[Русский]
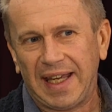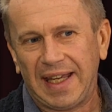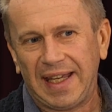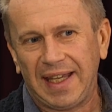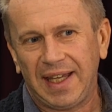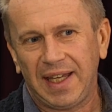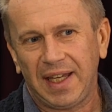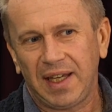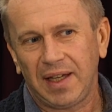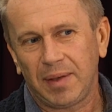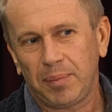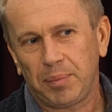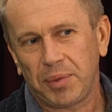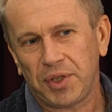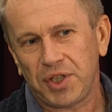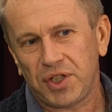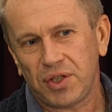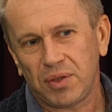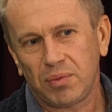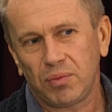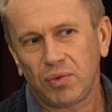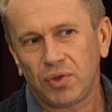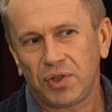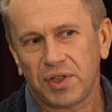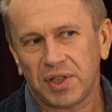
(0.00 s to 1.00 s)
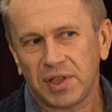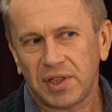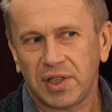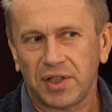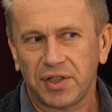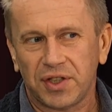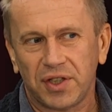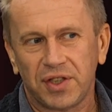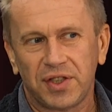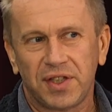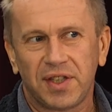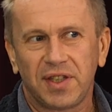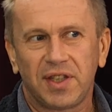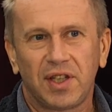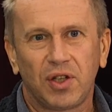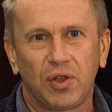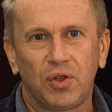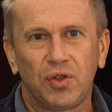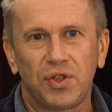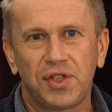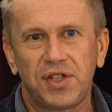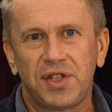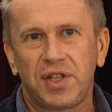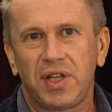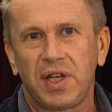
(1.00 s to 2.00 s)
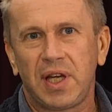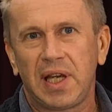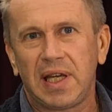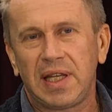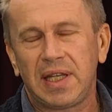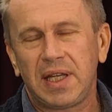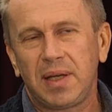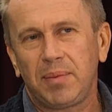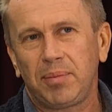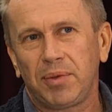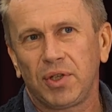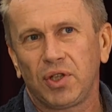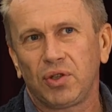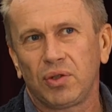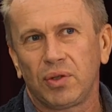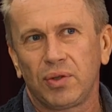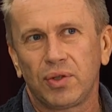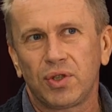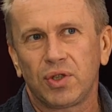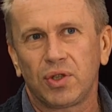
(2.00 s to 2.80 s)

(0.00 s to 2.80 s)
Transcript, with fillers: И почему-то сложился такой стереотип о том,